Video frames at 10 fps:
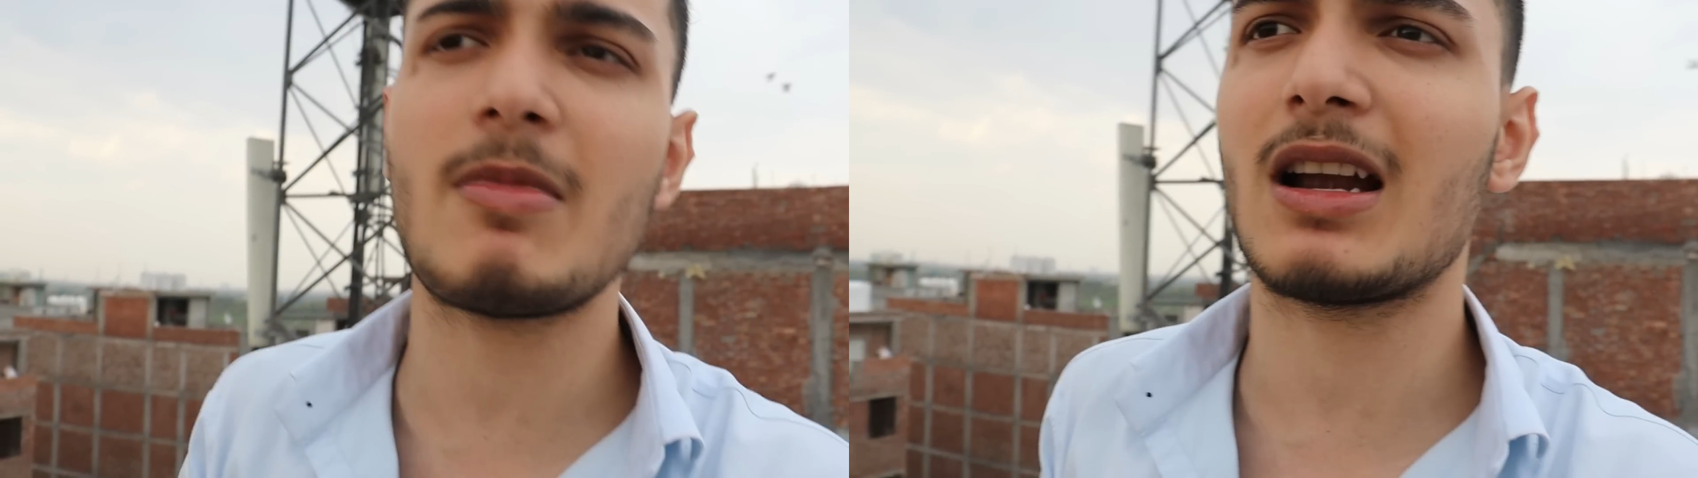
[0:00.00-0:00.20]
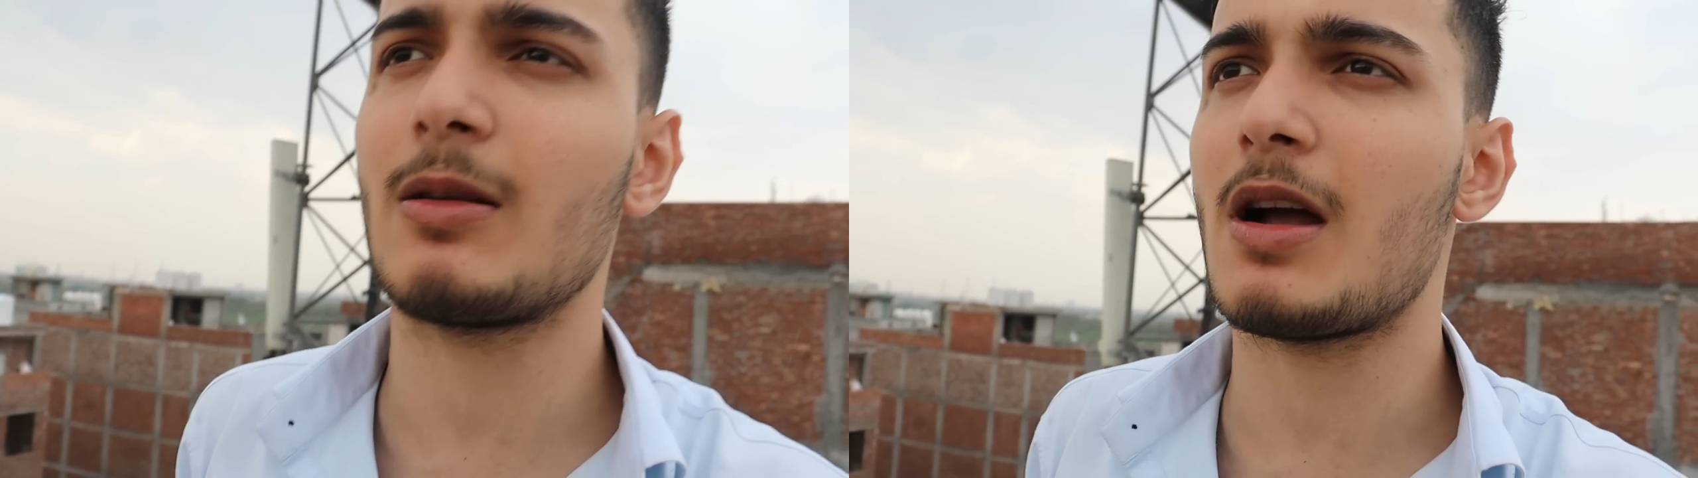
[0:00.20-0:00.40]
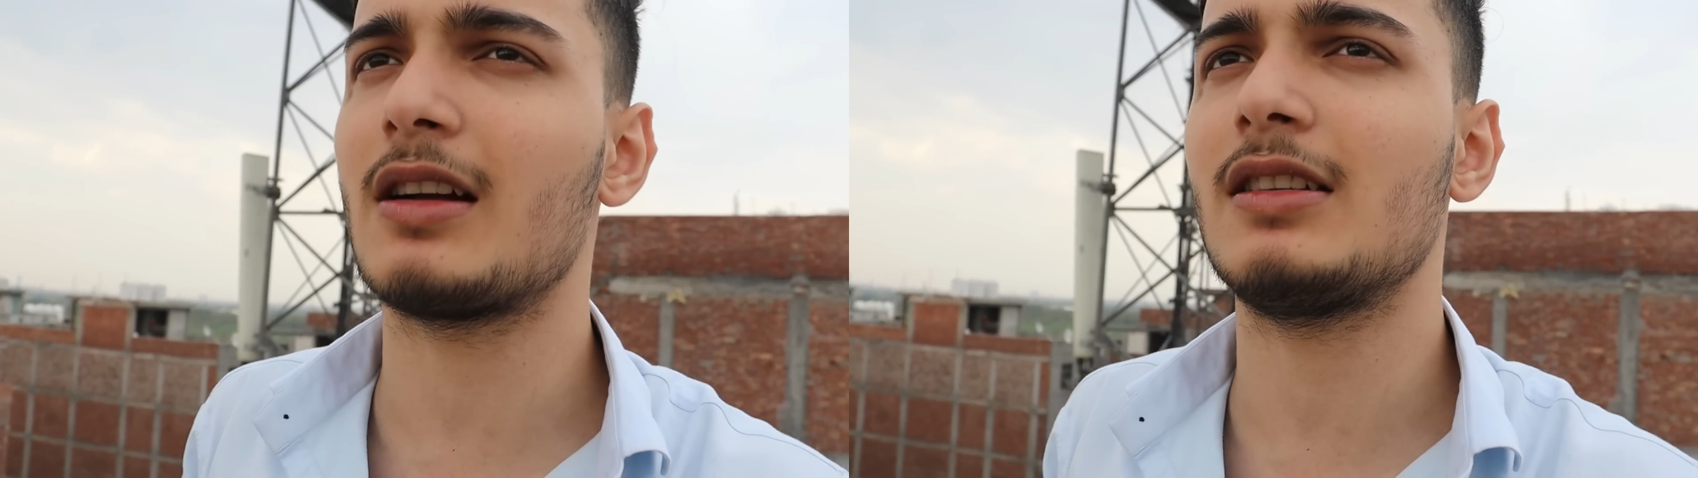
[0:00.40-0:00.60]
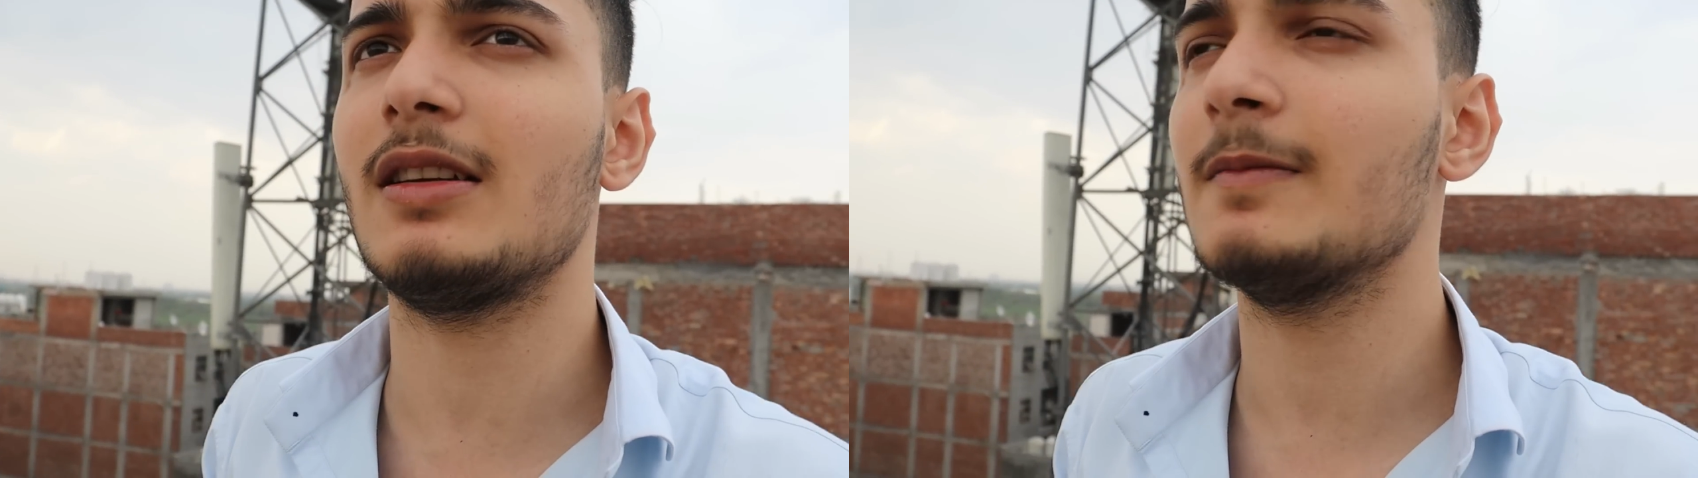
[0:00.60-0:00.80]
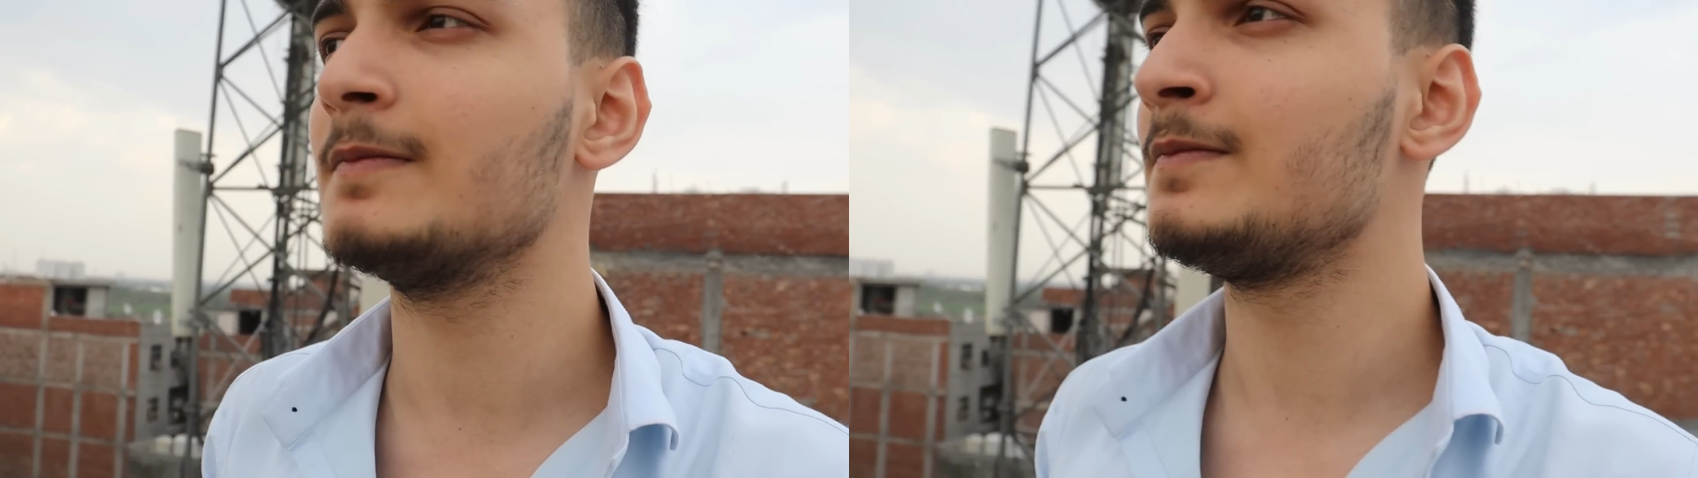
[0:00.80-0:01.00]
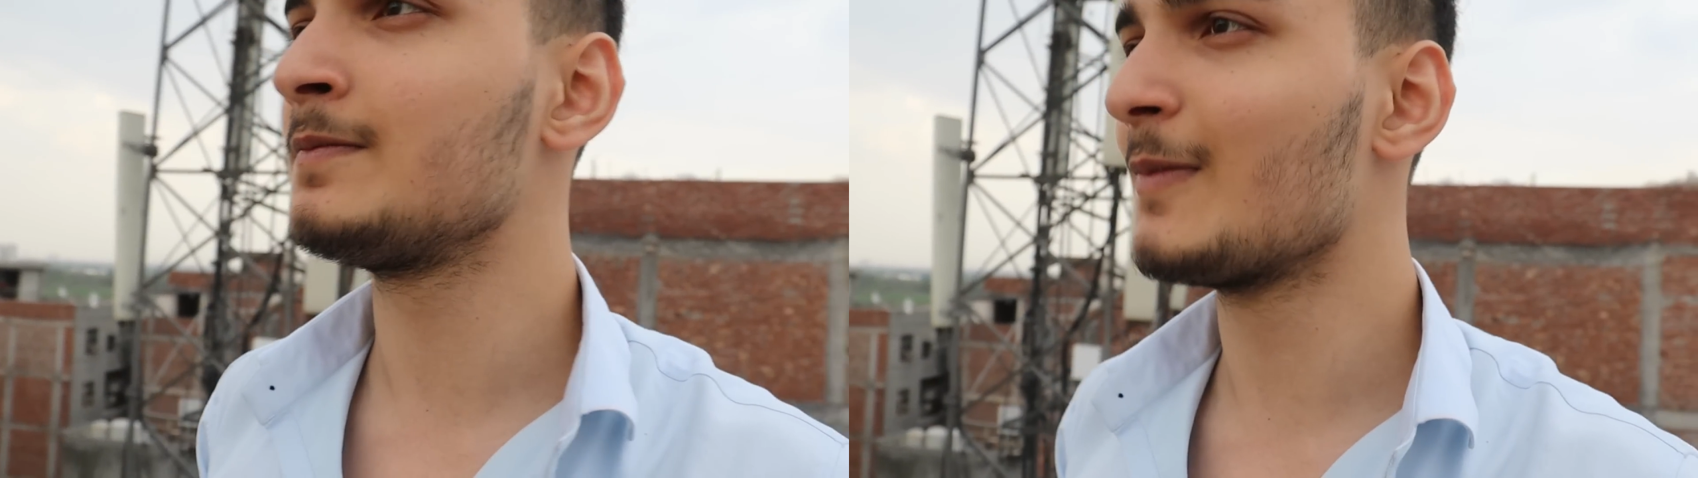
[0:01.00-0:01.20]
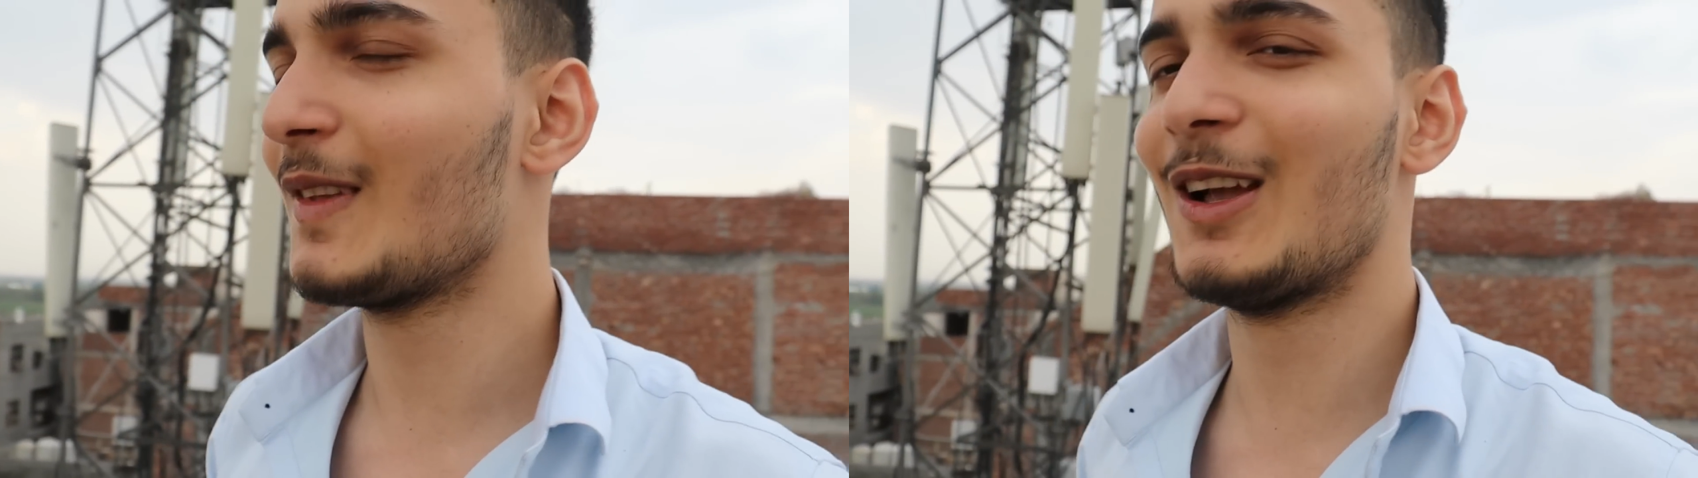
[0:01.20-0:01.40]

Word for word: पर मार के भाग रही है